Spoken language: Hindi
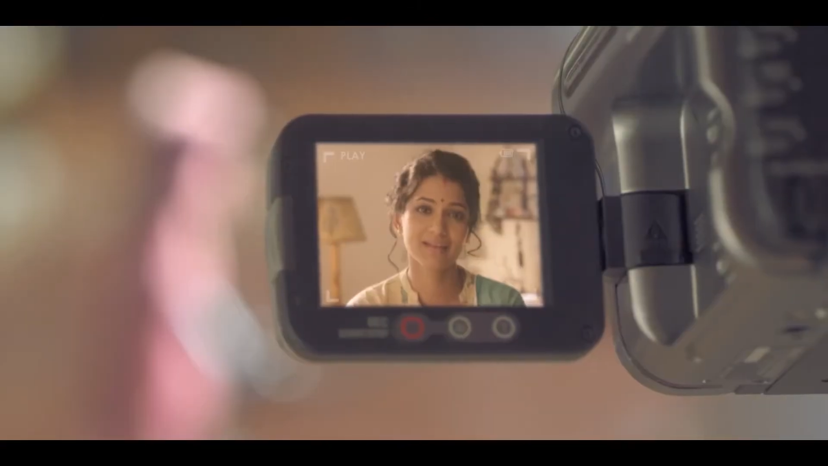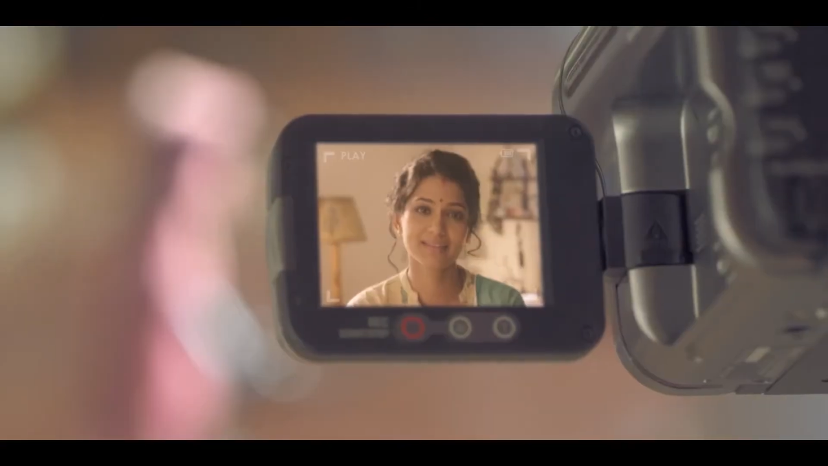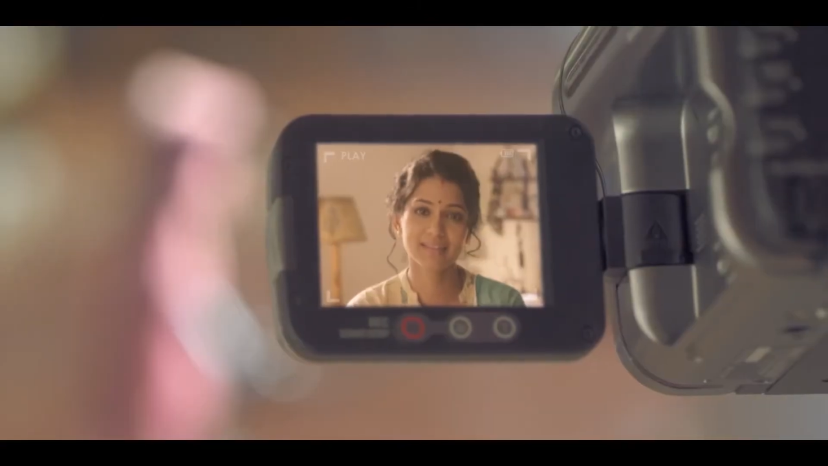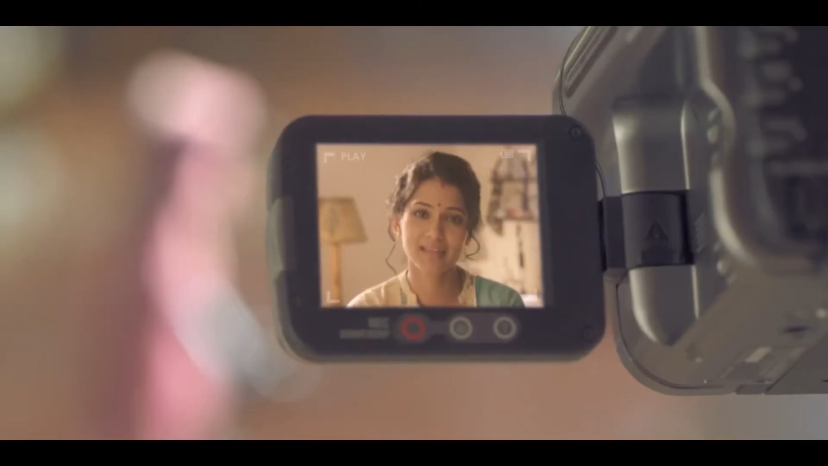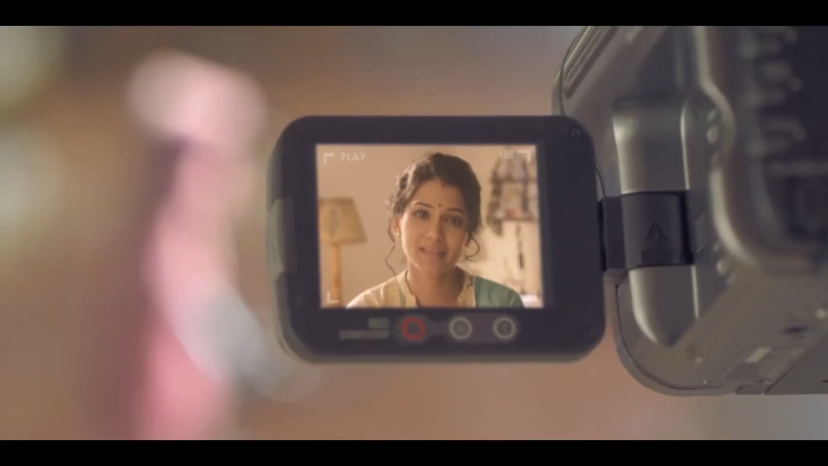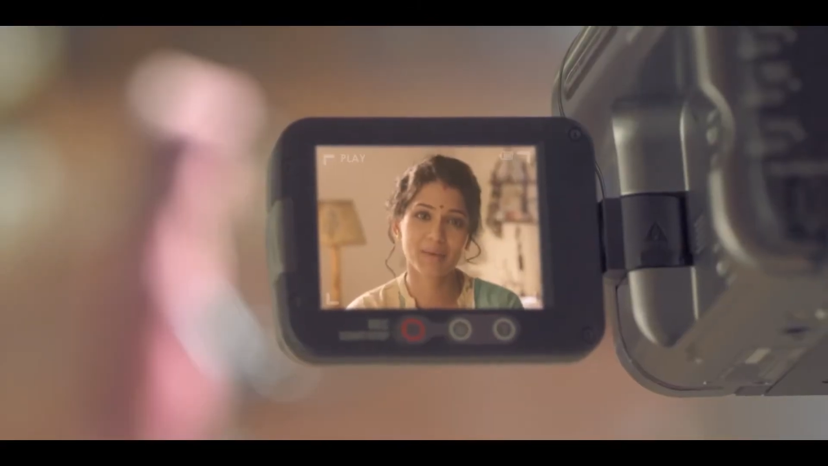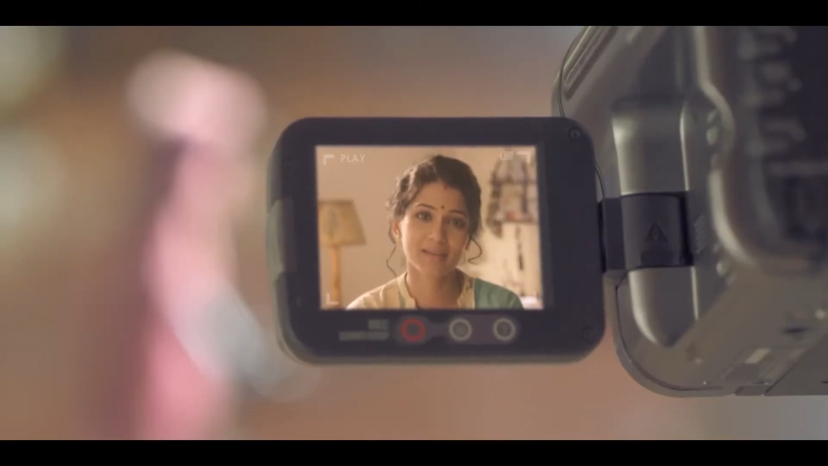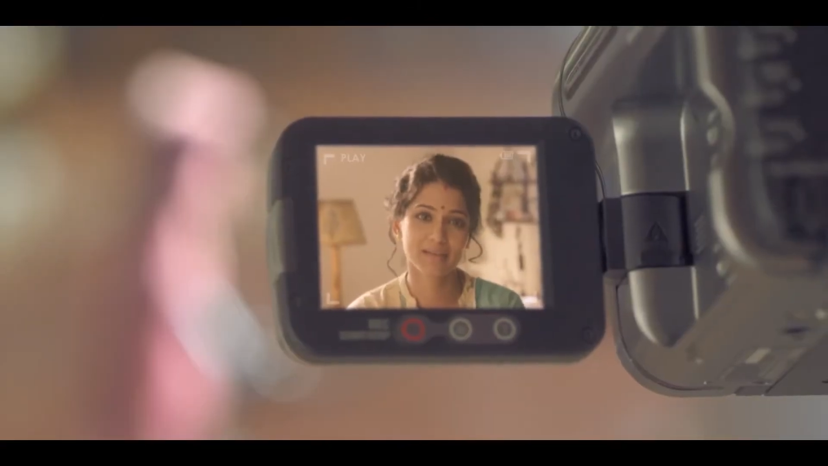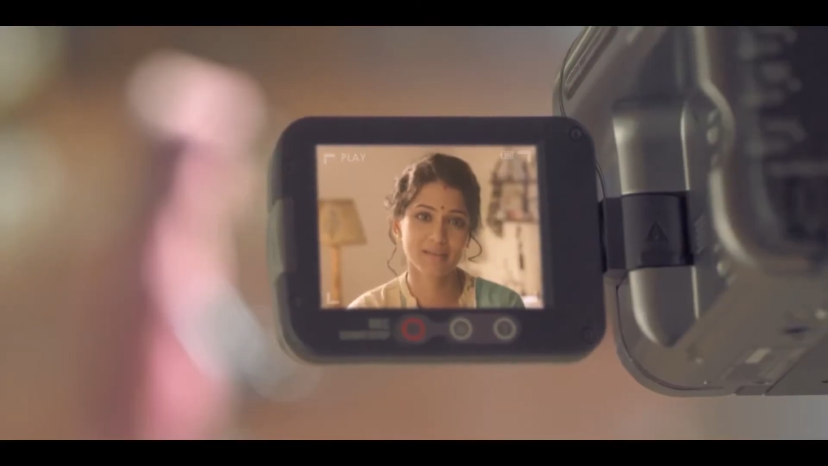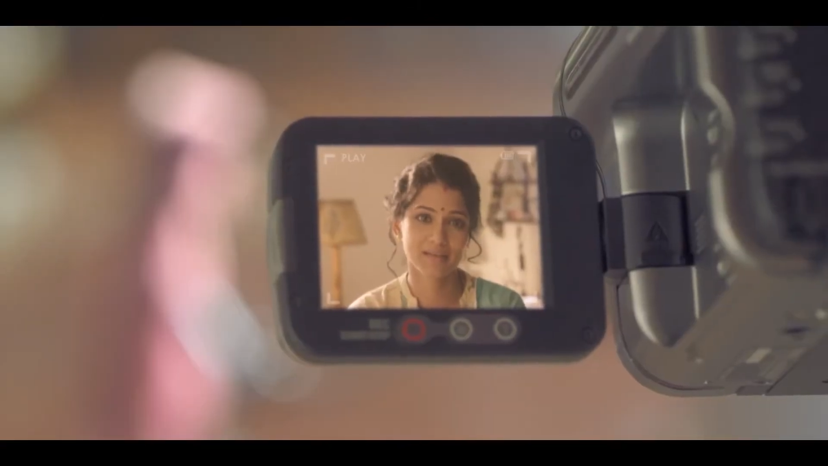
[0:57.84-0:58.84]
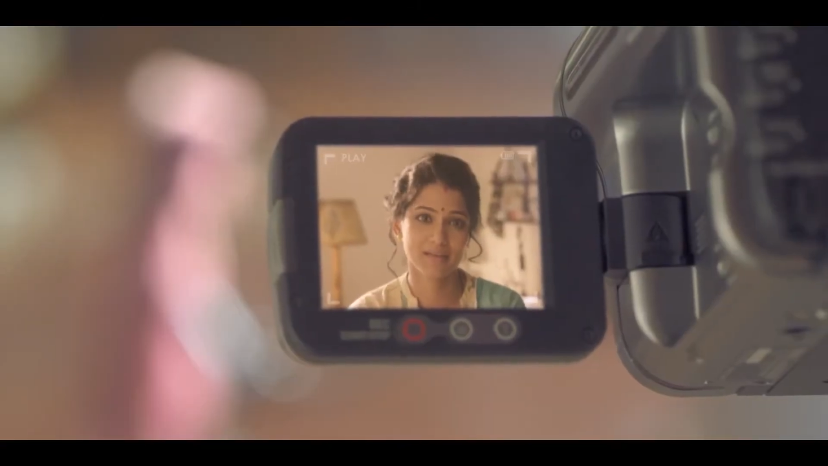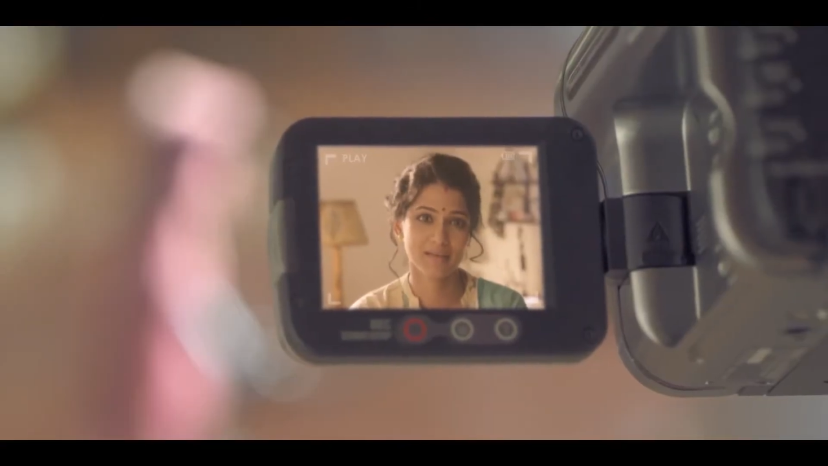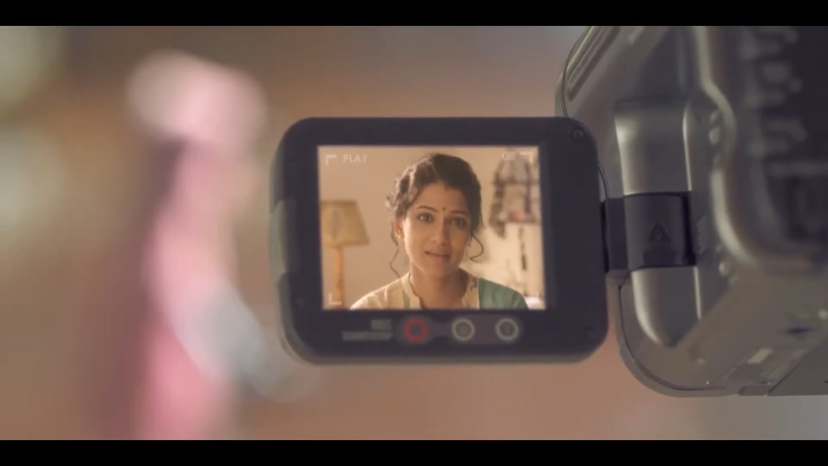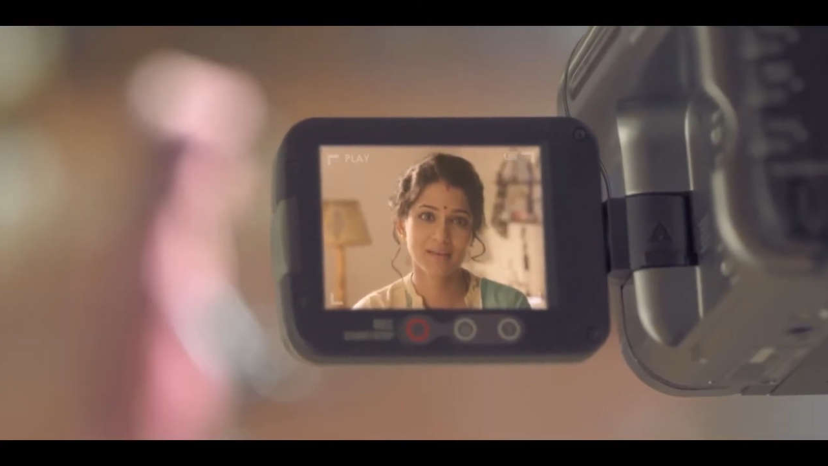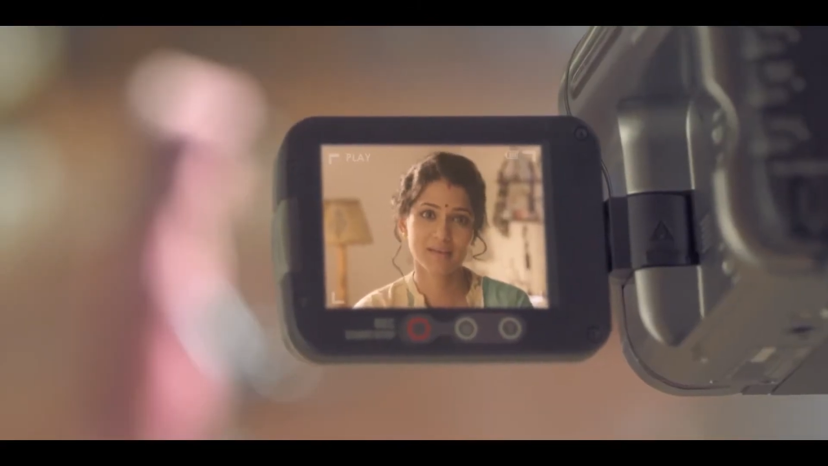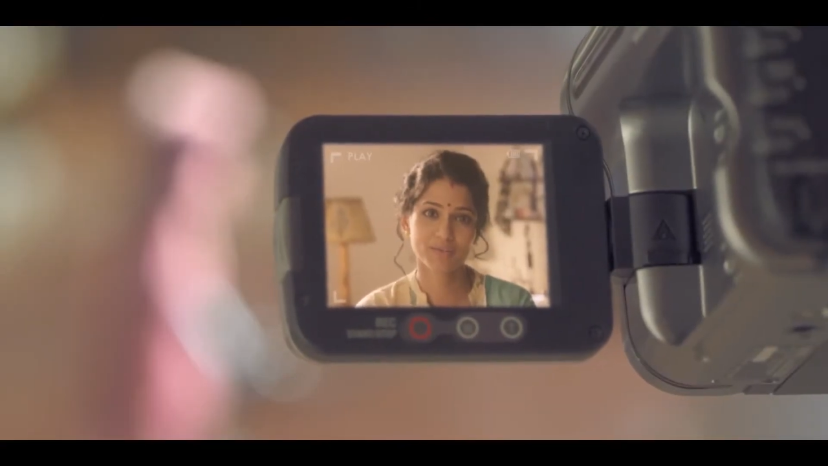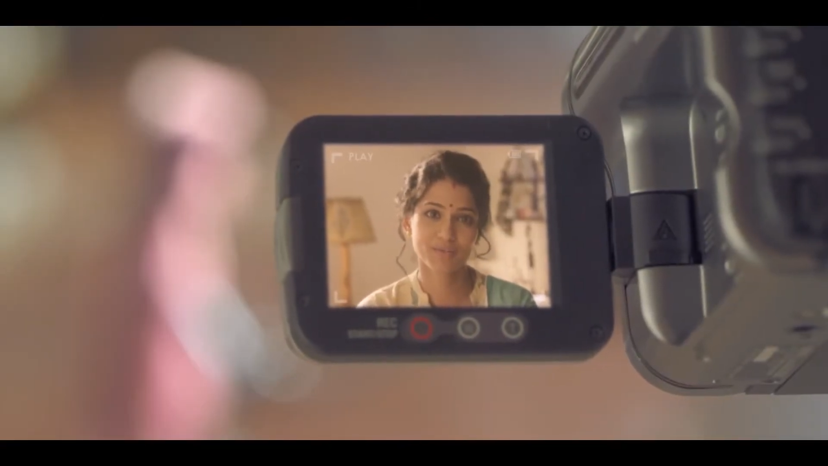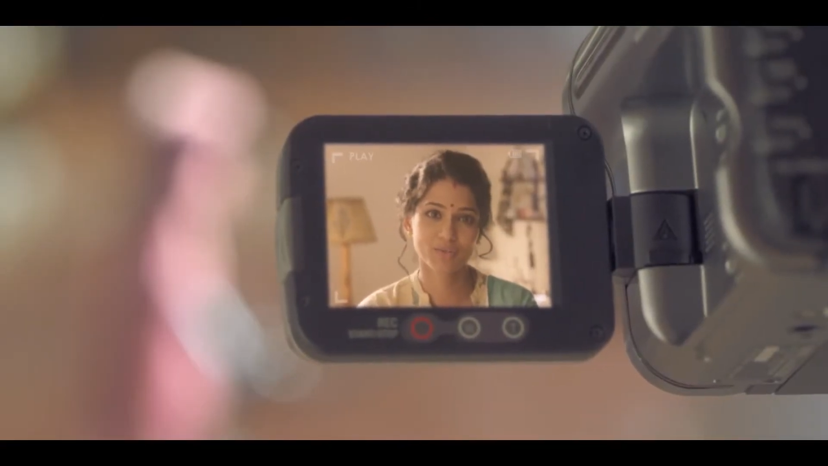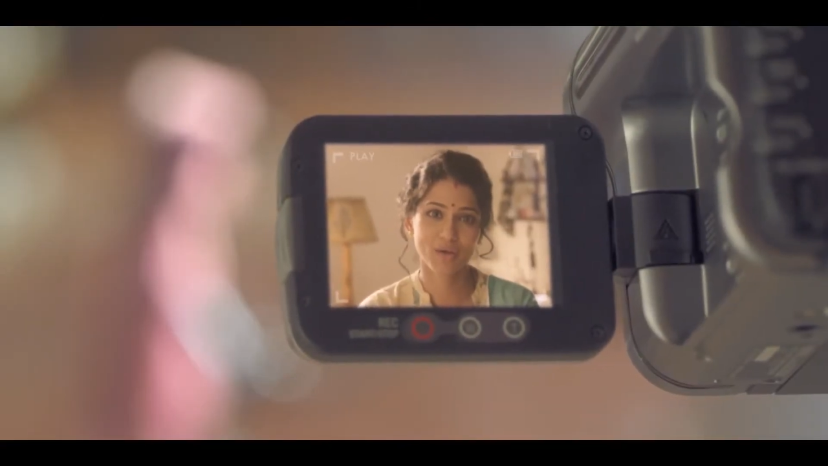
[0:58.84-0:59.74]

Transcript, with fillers: ऐसी कई बातें हैं